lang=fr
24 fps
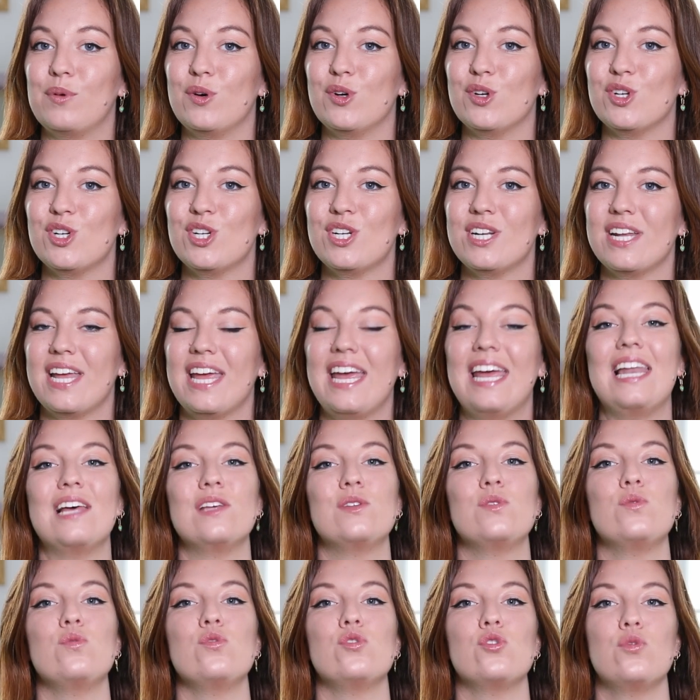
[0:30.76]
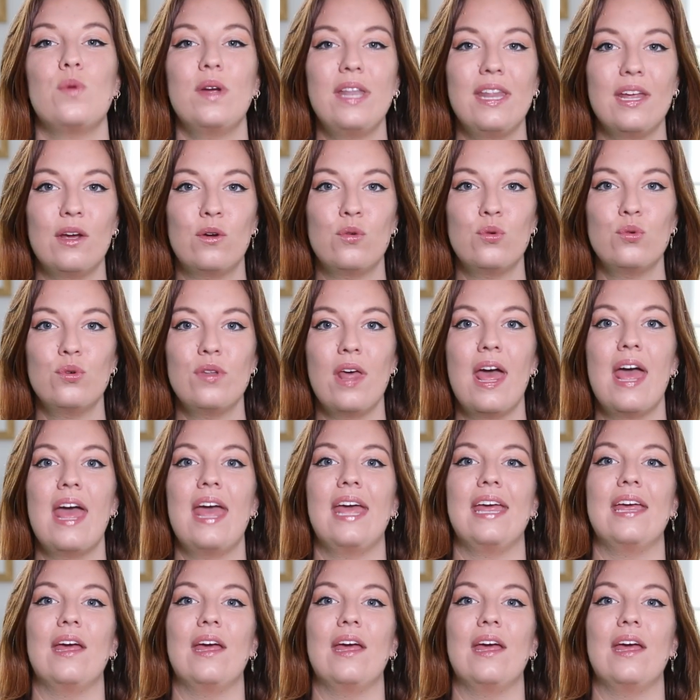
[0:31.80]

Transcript: poche. Elle a su jouer des coudes